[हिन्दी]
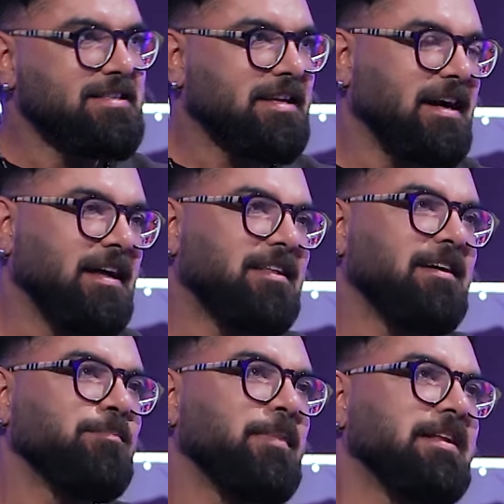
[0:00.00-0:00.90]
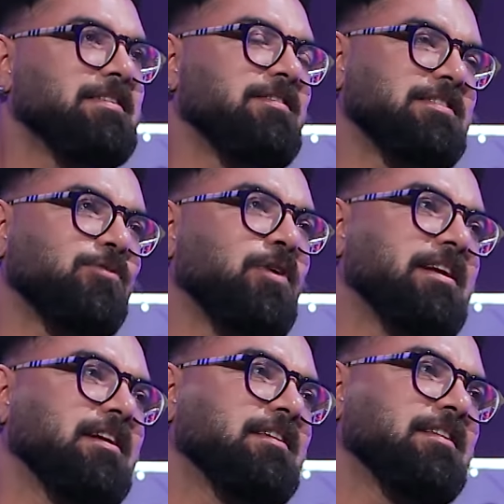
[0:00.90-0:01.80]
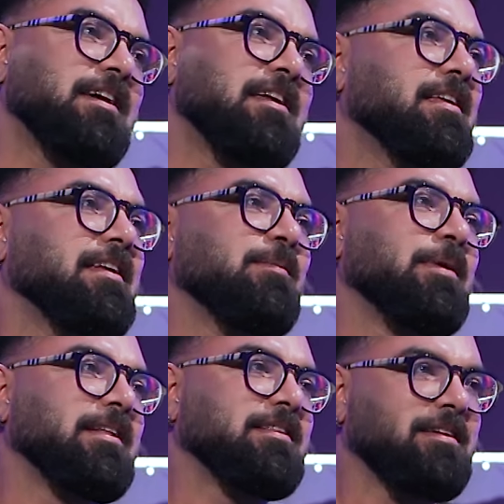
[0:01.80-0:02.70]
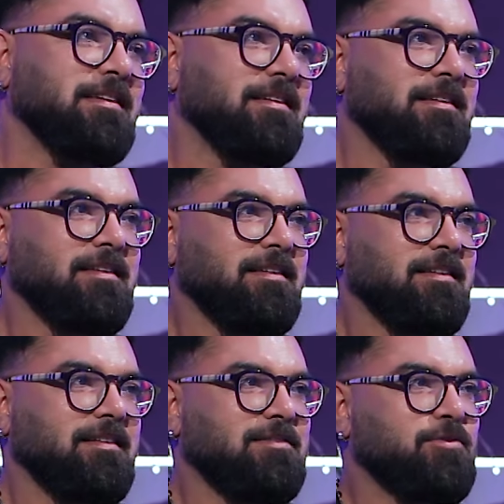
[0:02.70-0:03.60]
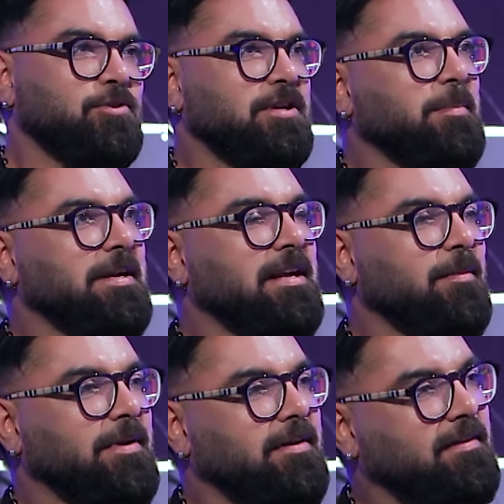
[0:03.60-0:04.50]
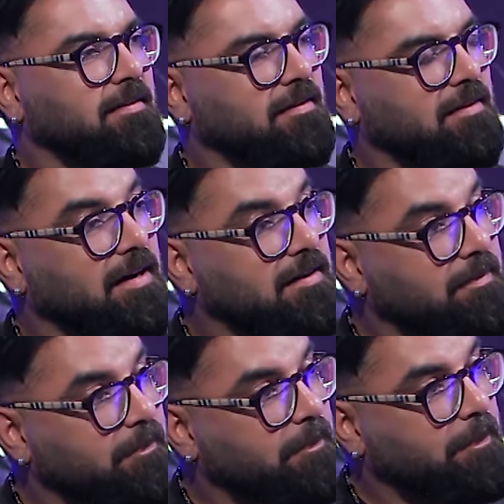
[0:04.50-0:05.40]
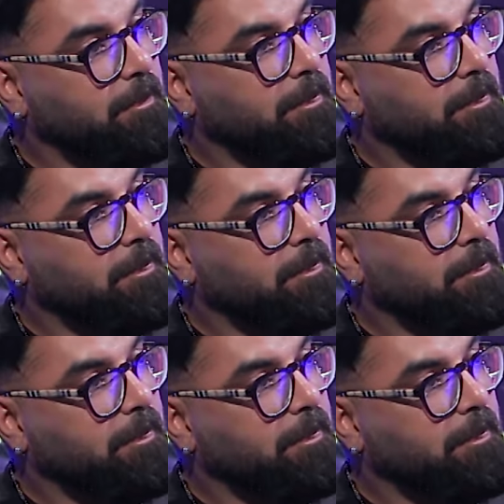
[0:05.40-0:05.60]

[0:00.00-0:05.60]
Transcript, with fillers: ने सिखाया था मैंने सिर्फ हसन को आइडिया दिया था कि यार ये रील बनाते हैं सोशल मीडिया अच्छा, पे हाँ योर